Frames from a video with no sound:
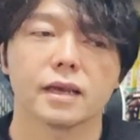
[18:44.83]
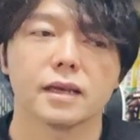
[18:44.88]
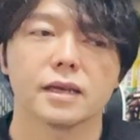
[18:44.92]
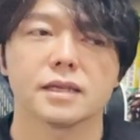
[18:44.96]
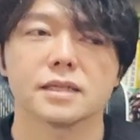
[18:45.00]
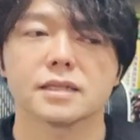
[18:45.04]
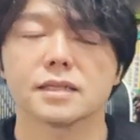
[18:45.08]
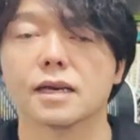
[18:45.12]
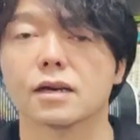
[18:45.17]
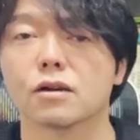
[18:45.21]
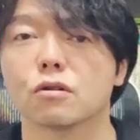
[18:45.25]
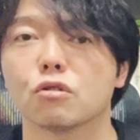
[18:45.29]

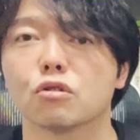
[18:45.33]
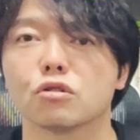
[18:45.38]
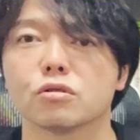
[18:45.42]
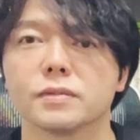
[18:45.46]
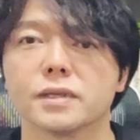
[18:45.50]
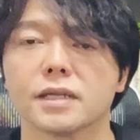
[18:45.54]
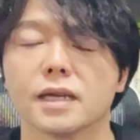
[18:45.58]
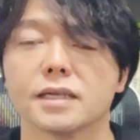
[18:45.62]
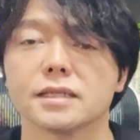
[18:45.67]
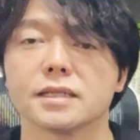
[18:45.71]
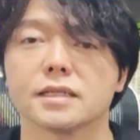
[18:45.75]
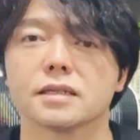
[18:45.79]
施策を生
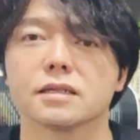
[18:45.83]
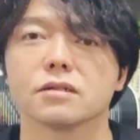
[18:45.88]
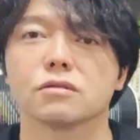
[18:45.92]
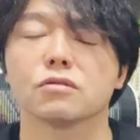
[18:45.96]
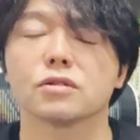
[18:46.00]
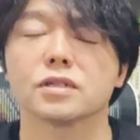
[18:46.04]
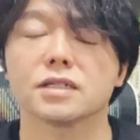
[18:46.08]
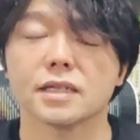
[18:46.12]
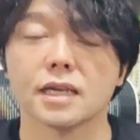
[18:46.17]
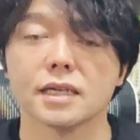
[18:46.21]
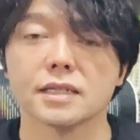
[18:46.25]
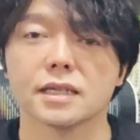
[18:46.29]
み出し
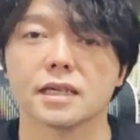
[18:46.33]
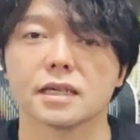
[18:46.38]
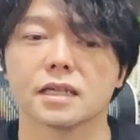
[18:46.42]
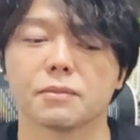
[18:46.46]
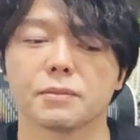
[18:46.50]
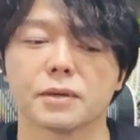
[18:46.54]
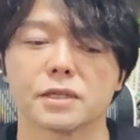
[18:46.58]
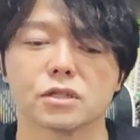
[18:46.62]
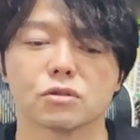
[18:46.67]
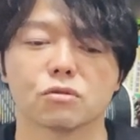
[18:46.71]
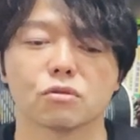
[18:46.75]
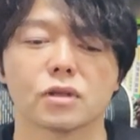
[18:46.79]
打ち出してき
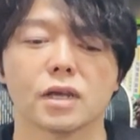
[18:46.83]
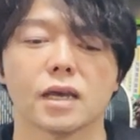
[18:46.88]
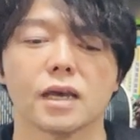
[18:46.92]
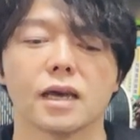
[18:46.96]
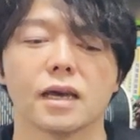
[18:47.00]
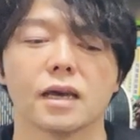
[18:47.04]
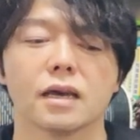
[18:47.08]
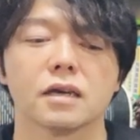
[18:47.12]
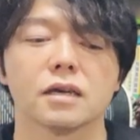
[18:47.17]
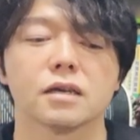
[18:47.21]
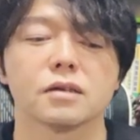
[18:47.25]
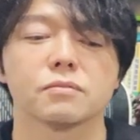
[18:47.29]
てますの
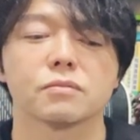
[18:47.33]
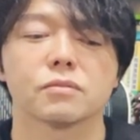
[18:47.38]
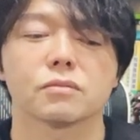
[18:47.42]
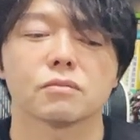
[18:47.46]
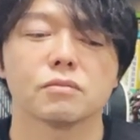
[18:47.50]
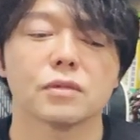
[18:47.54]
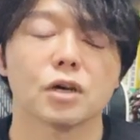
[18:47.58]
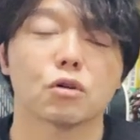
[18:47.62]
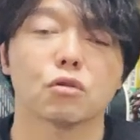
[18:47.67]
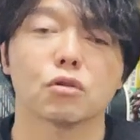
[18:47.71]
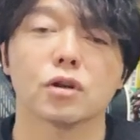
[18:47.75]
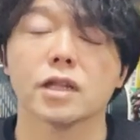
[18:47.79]
で、
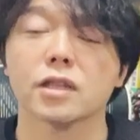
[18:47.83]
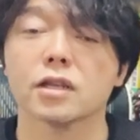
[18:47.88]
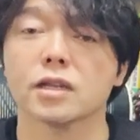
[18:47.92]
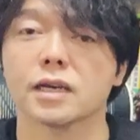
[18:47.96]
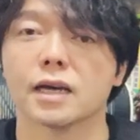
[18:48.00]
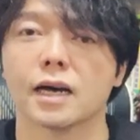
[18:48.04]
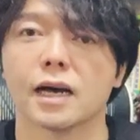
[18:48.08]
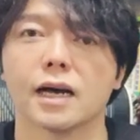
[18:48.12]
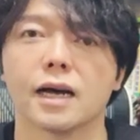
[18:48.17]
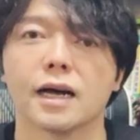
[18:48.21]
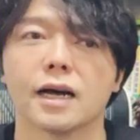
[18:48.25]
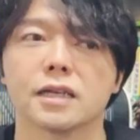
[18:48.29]
まあ、この
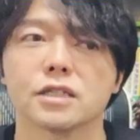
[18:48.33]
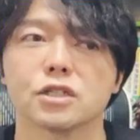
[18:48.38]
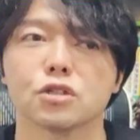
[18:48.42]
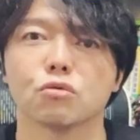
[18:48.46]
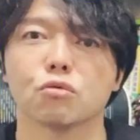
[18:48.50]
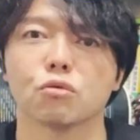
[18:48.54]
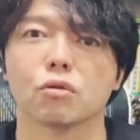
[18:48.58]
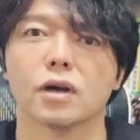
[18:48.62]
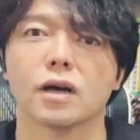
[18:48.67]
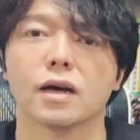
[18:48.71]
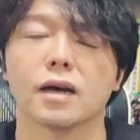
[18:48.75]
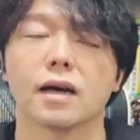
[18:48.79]
辺りが足
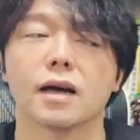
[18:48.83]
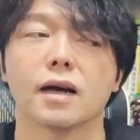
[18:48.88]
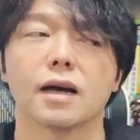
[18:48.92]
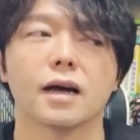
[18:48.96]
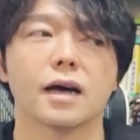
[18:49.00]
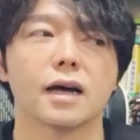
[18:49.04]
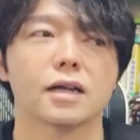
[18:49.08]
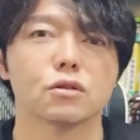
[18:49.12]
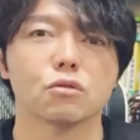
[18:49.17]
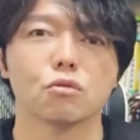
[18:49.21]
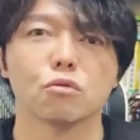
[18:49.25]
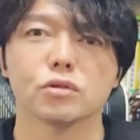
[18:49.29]
を
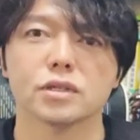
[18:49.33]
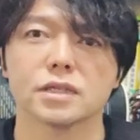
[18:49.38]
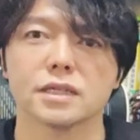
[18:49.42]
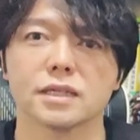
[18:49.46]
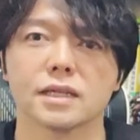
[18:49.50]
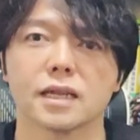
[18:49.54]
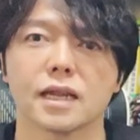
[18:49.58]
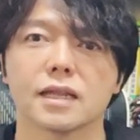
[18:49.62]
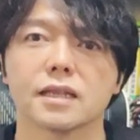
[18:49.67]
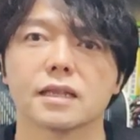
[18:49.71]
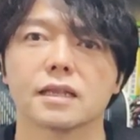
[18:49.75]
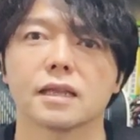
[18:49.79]
後押し
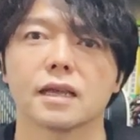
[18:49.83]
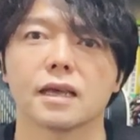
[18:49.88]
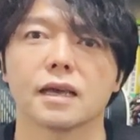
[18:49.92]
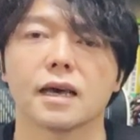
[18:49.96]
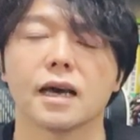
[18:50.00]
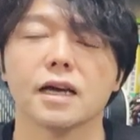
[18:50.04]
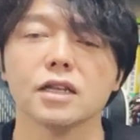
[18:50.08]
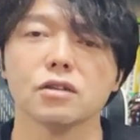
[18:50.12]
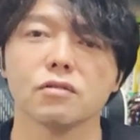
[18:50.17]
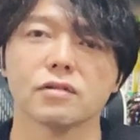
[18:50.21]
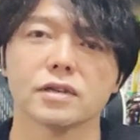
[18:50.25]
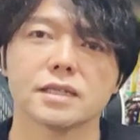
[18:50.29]
になって
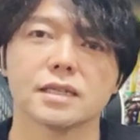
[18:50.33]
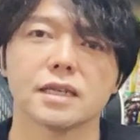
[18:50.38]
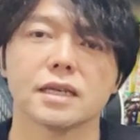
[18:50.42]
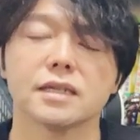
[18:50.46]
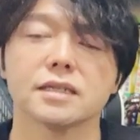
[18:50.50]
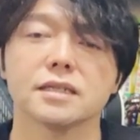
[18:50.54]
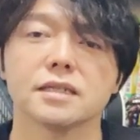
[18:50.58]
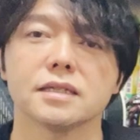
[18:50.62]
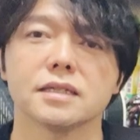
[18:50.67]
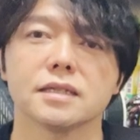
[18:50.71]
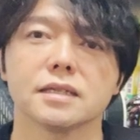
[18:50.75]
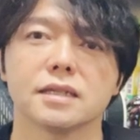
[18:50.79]
あとは
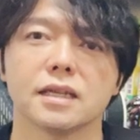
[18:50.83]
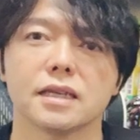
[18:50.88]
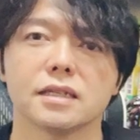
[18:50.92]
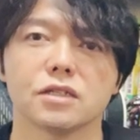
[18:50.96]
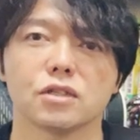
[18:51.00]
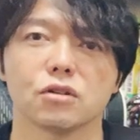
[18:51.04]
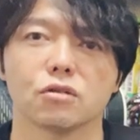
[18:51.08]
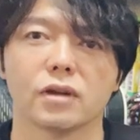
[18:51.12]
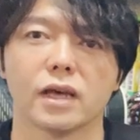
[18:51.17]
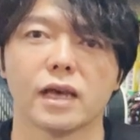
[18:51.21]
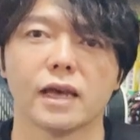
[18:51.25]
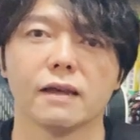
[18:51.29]
政治で
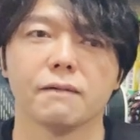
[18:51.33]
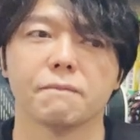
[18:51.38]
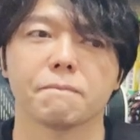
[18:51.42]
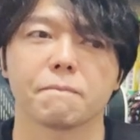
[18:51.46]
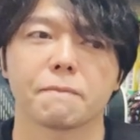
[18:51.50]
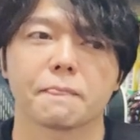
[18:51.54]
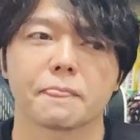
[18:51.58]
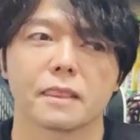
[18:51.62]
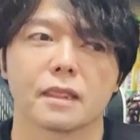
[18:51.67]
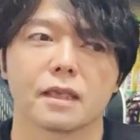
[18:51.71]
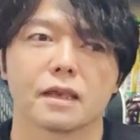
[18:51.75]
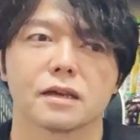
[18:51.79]
すよね。
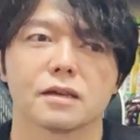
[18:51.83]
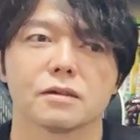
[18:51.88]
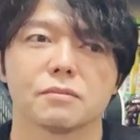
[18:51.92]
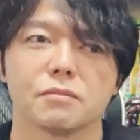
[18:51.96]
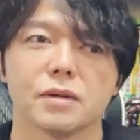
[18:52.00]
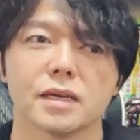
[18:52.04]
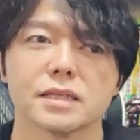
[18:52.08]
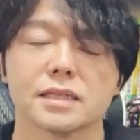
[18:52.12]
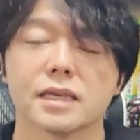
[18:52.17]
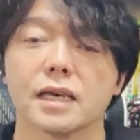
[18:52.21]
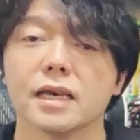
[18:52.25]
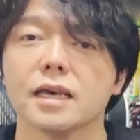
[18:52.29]

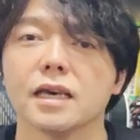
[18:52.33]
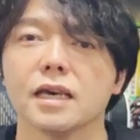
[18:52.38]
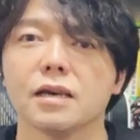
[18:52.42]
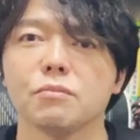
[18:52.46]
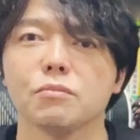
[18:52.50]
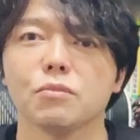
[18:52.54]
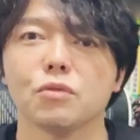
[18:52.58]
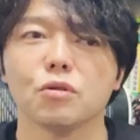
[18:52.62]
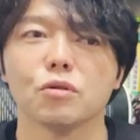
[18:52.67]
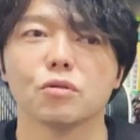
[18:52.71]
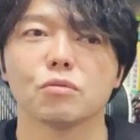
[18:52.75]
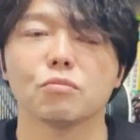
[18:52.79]
まあ、政
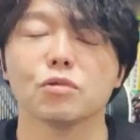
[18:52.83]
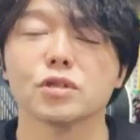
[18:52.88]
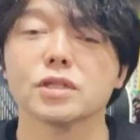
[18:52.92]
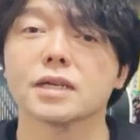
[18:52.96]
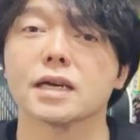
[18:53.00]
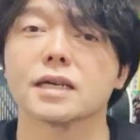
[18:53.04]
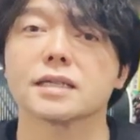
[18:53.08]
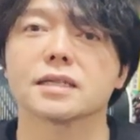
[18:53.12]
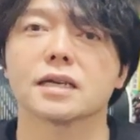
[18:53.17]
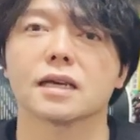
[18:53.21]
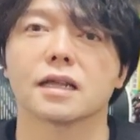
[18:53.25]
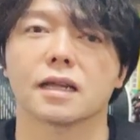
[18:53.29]
変ももし
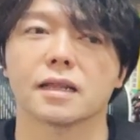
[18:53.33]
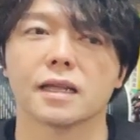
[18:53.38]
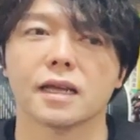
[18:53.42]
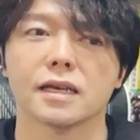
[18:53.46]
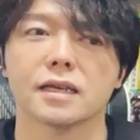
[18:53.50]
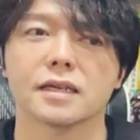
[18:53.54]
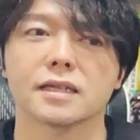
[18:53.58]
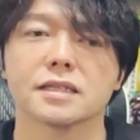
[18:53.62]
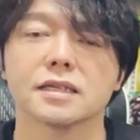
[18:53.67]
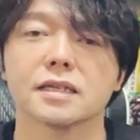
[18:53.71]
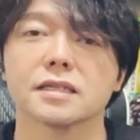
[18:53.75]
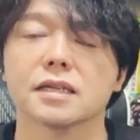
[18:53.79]
かしたら
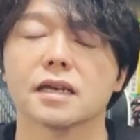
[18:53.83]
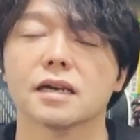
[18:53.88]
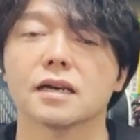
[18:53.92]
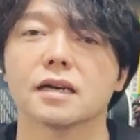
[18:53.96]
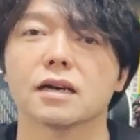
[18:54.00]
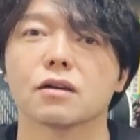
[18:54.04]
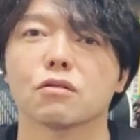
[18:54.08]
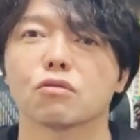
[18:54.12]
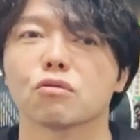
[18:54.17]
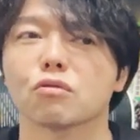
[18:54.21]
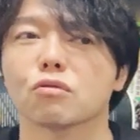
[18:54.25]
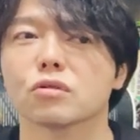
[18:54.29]
ね岸田さん
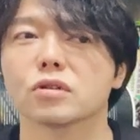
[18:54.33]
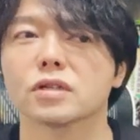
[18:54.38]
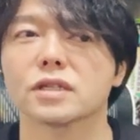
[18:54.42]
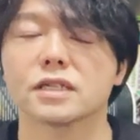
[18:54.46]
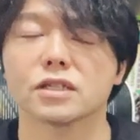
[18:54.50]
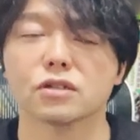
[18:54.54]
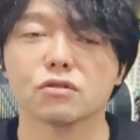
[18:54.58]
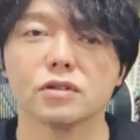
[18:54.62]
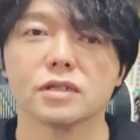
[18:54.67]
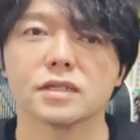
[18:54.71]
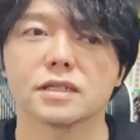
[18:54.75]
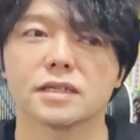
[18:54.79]
がこの
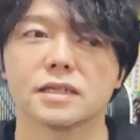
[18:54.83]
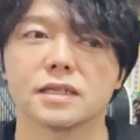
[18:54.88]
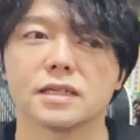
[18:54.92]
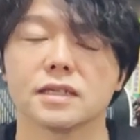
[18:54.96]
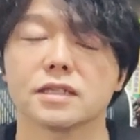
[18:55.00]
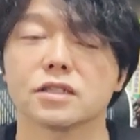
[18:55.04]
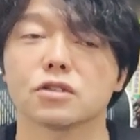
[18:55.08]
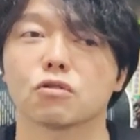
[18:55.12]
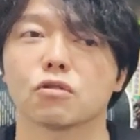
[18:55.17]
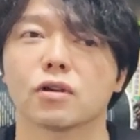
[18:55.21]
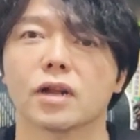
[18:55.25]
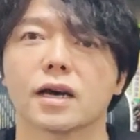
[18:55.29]
低い支持
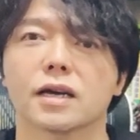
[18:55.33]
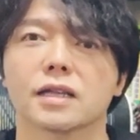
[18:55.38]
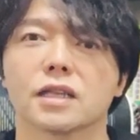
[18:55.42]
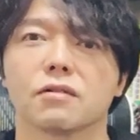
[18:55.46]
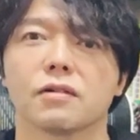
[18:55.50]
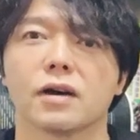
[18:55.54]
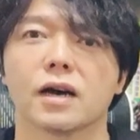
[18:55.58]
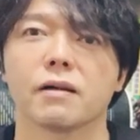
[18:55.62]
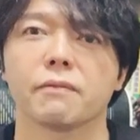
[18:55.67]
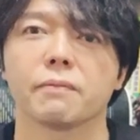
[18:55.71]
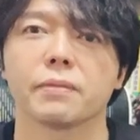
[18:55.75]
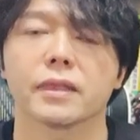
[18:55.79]
率の中で
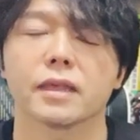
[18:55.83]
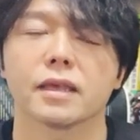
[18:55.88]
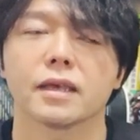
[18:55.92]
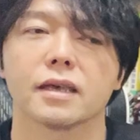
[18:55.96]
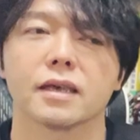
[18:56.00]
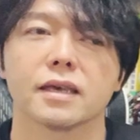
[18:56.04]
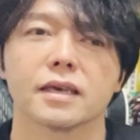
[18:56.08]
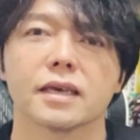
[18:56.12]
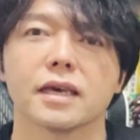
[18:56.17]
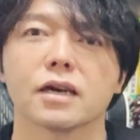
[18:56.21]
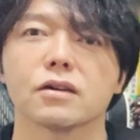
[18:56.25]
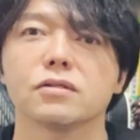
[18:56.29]
は
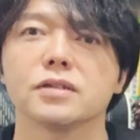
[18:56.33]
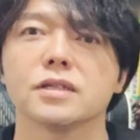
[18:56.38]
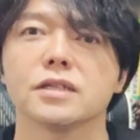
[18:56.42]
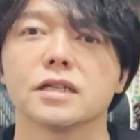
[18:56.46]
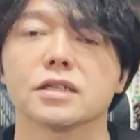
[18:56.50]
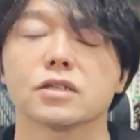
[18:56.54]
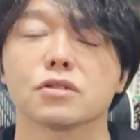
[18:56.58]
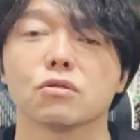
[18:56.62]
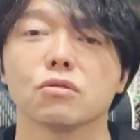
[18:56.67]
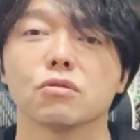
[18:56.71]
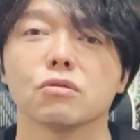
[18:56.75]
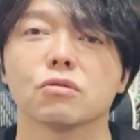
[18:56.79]
逆に
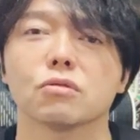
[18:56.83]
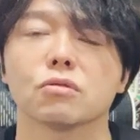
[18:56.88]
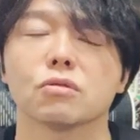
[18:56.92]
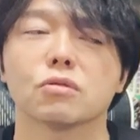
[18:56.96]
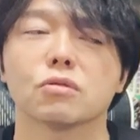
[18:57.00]
ですよ